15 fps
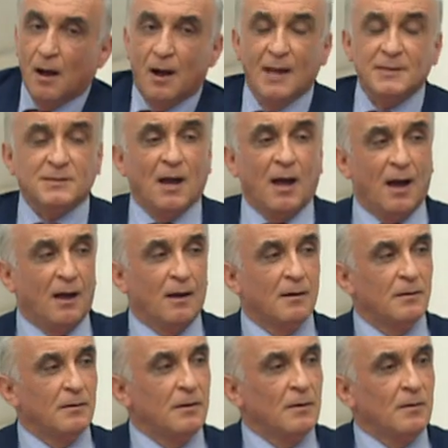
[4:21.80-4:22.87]
Hatta
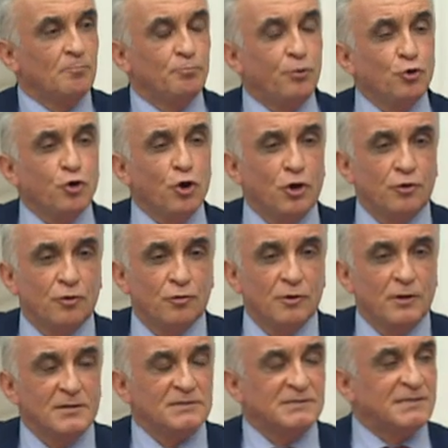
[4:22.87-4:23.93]
bugün
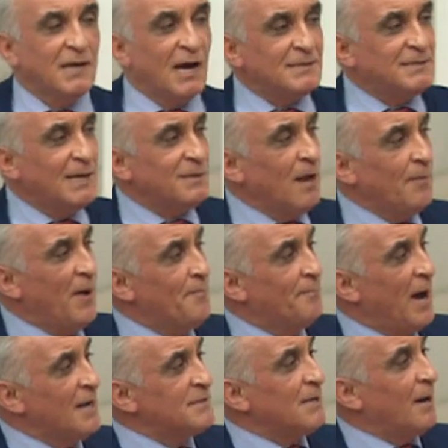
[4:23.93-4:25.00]
siyaset yapan
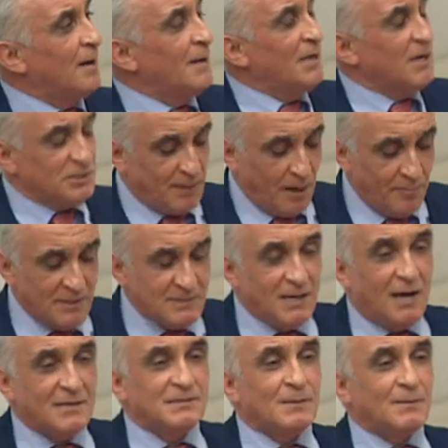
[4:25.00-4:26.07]
bazı arkadaşlarımız
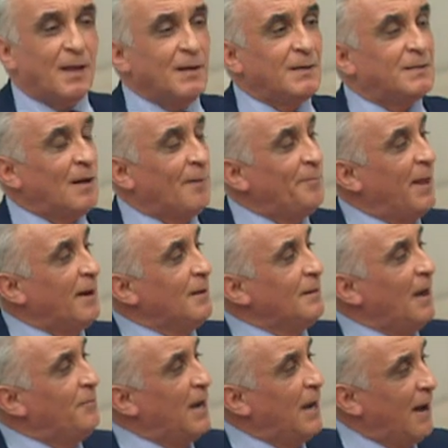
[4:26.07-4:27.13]
yazdıkları
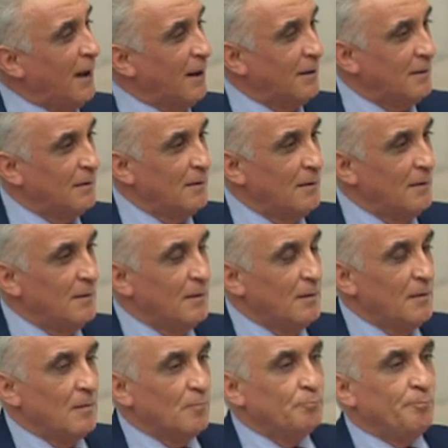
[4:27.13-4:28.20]
kitaplarında bile
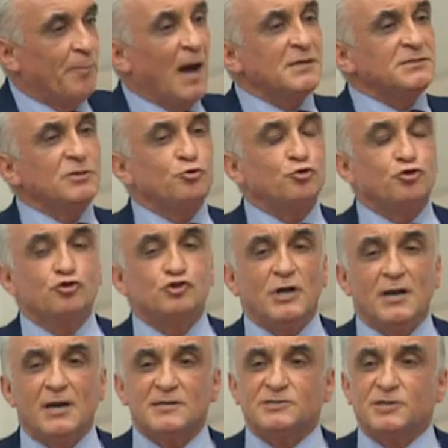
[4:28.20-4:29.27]
bazı
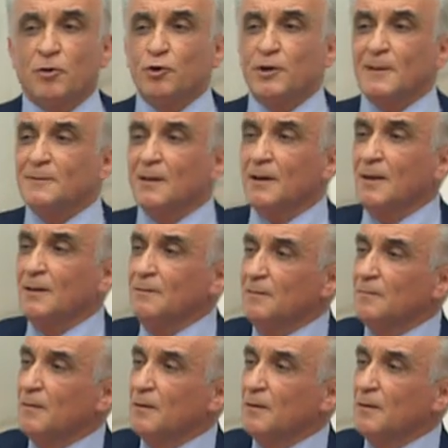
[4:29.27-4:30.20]
düşünceleri savunanların